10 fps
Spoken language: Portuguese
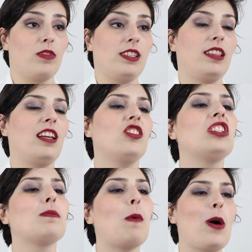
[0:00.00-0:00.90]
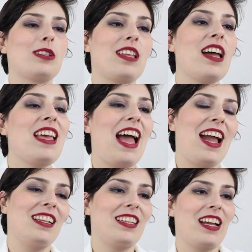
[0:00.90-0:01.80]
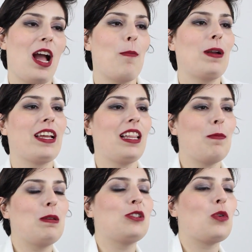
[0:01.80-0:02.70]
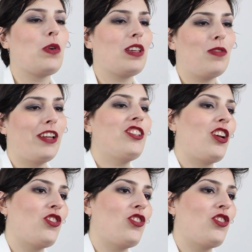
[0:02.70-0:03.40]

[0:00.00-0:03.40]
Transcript: que você está disposta a entregar para aquela pessoa que vai te